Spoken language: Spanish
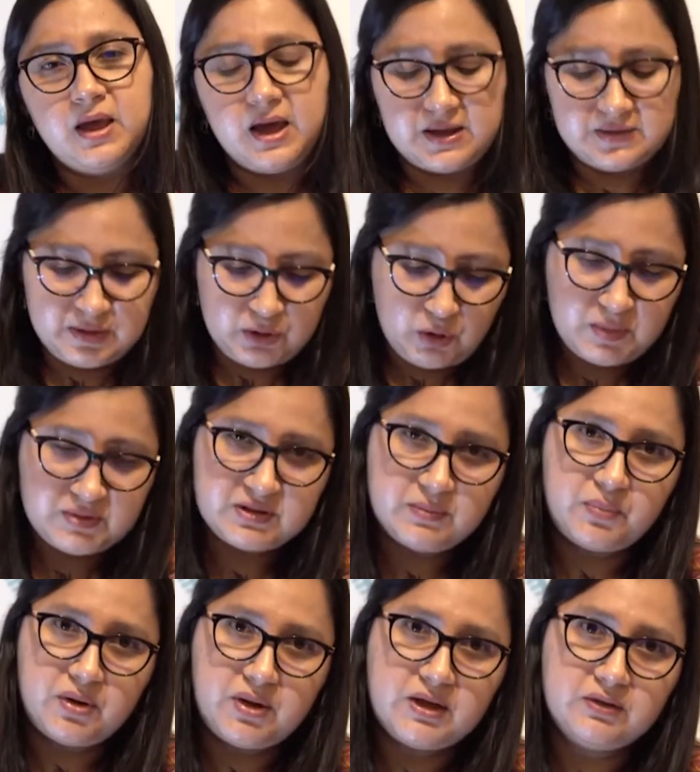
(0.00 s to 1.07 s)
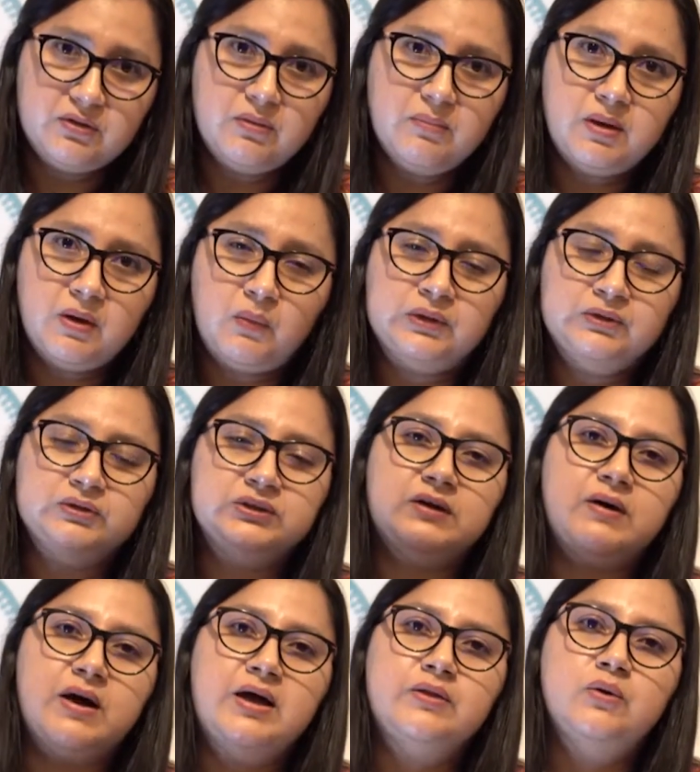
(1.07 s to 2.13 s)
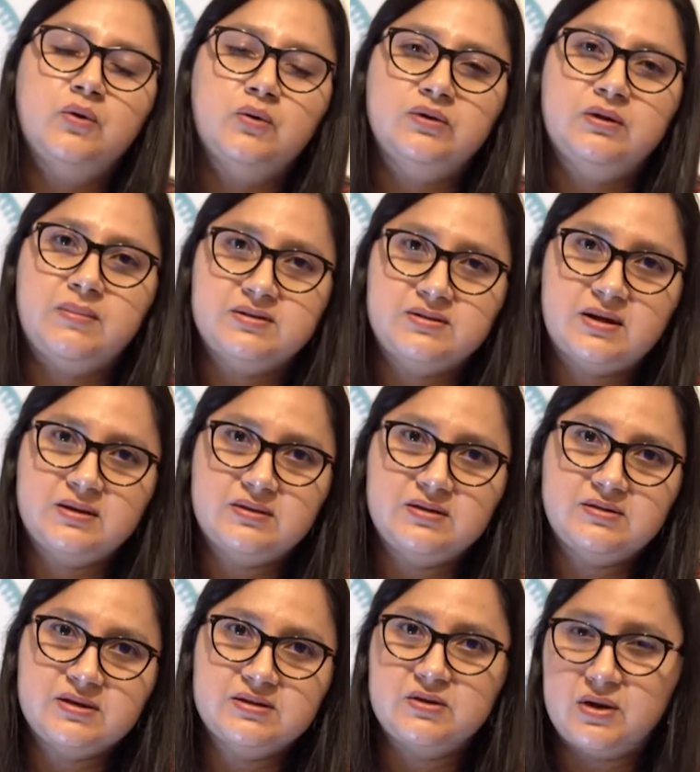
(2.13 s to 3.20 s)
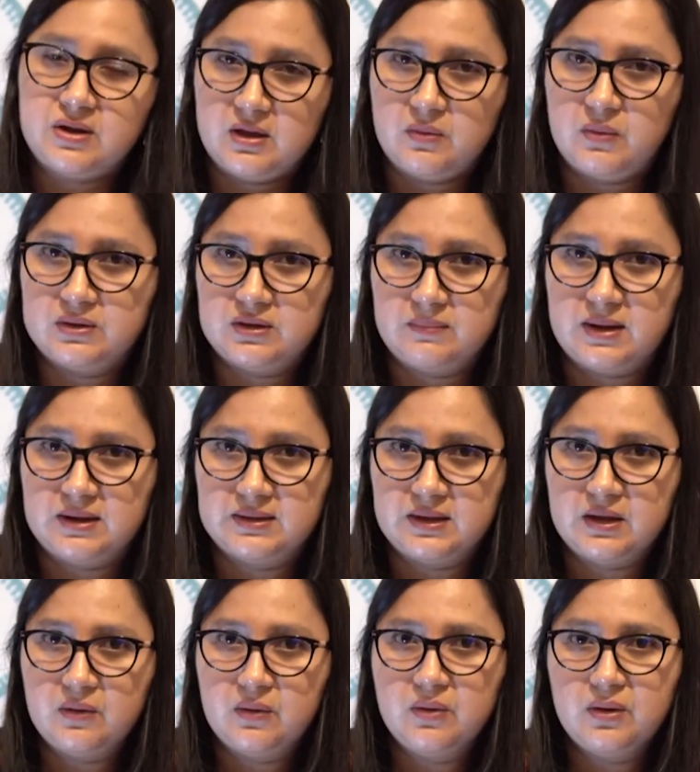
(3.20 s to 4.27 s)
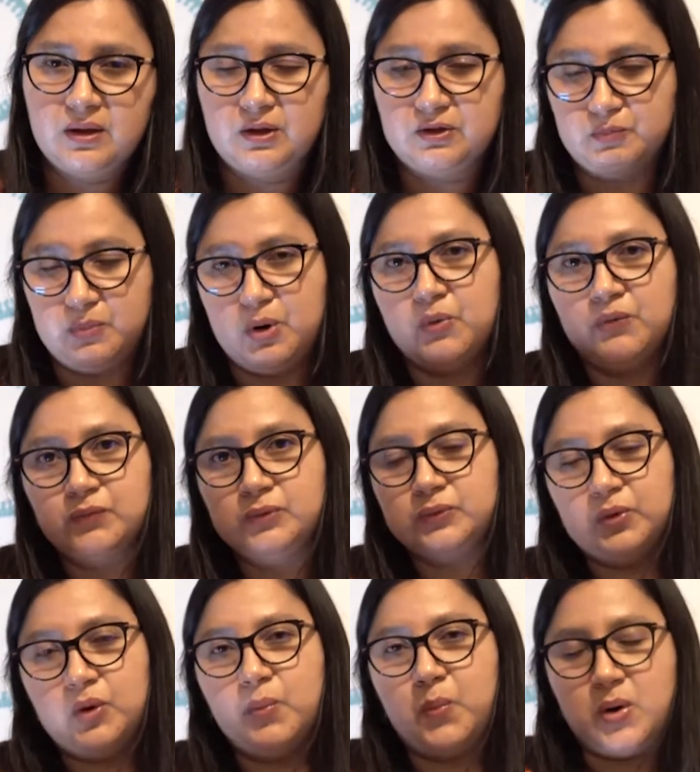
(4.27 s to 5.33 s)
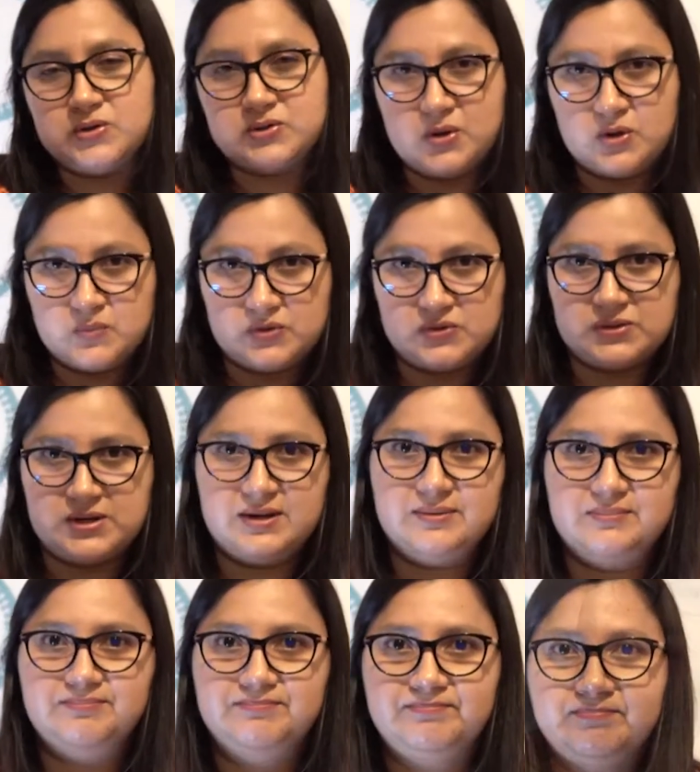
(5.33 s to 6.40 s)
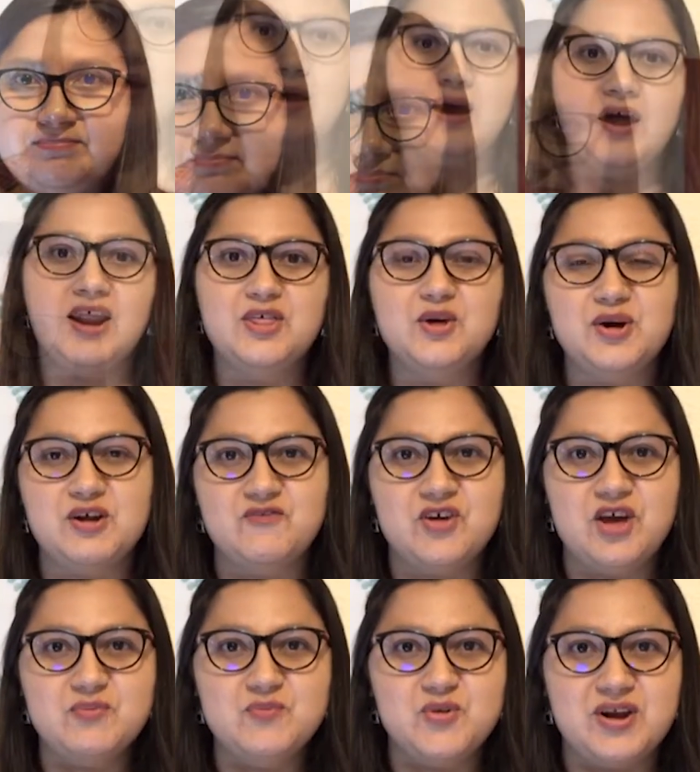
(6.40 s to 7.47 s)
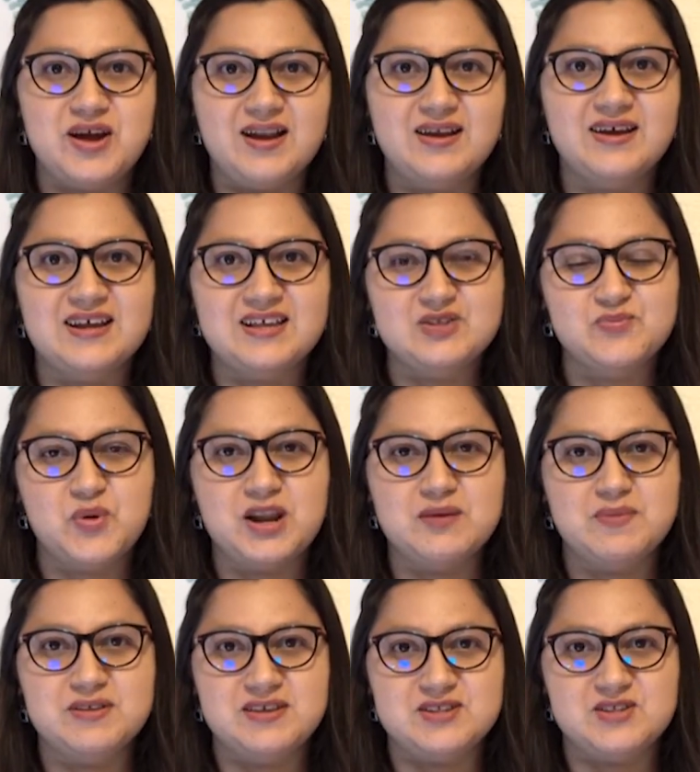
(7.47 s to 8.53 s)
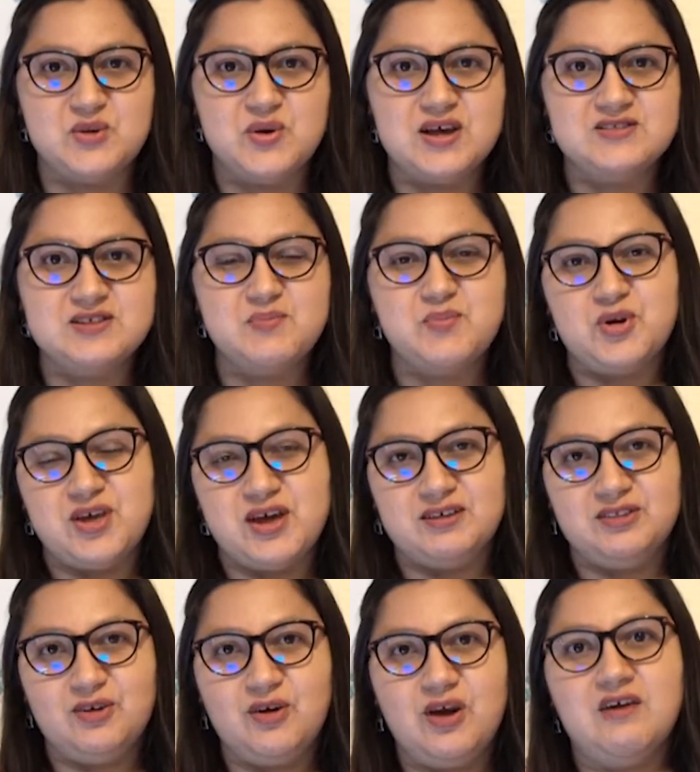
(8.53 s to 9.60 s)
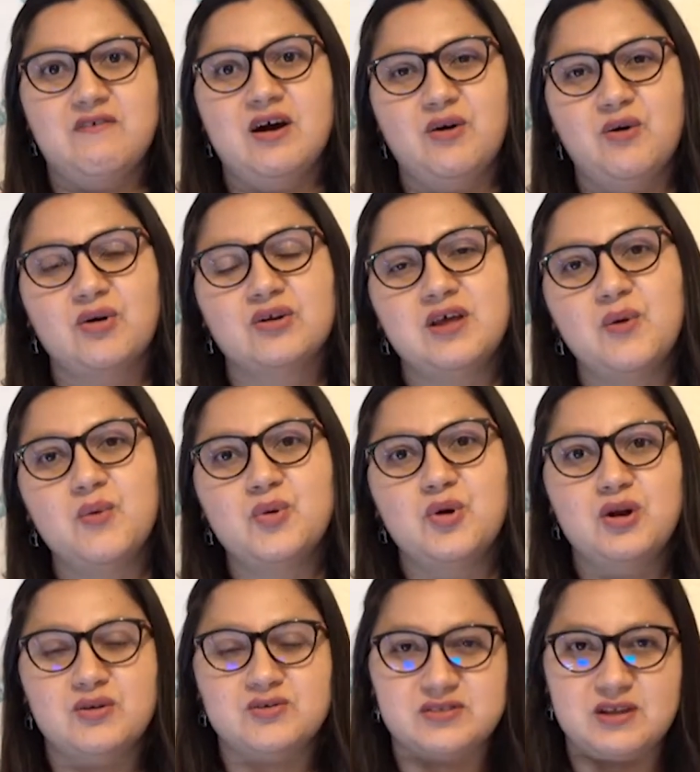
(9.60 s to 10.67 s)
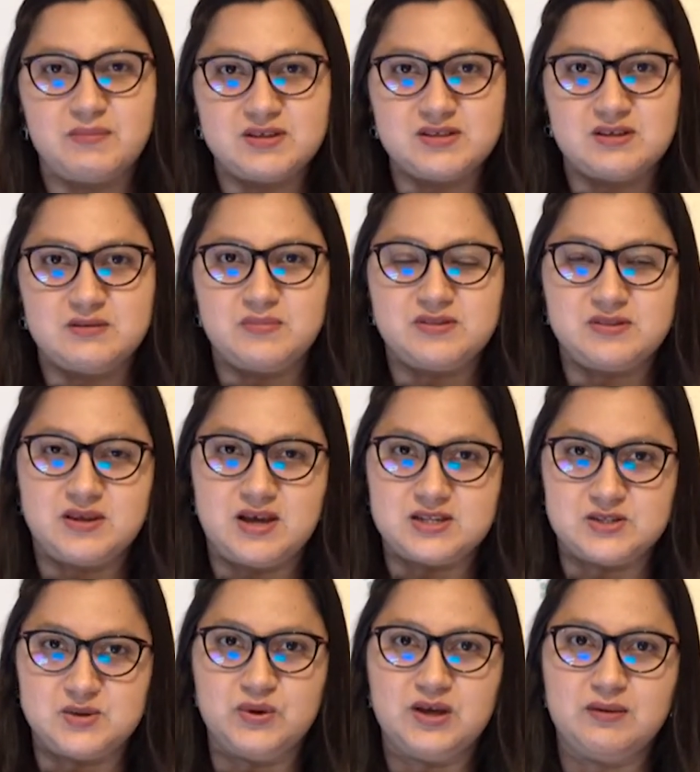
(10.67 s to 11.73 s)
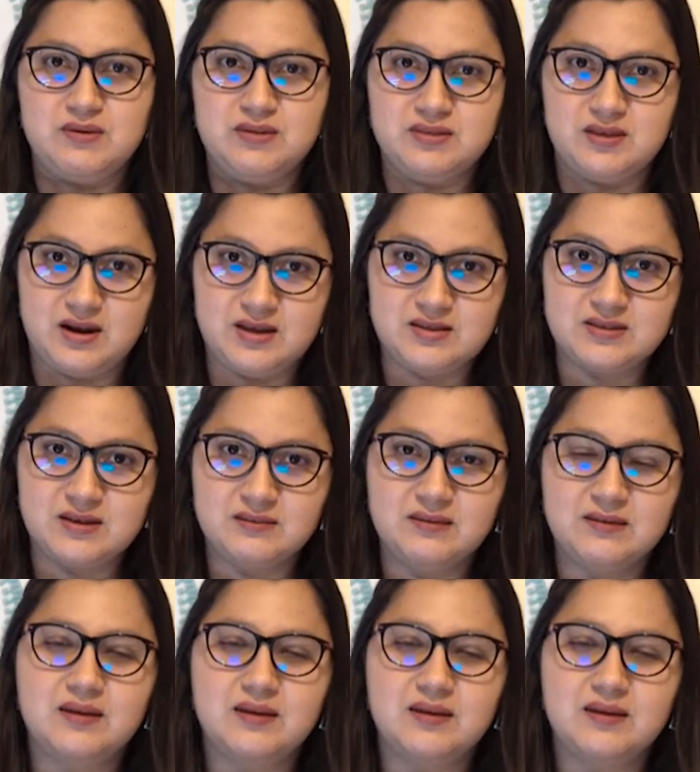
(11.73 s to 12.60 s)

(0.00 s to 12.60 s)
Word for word: Así como este proyecto, me encuentro trabajando con demás artistas de origen guatemalteco y espero un futuro por eso los mostrar. Radiografía Mural, gracias por la invitación a este proyecto que va acorde a uno de los temas de investigación que me interesan,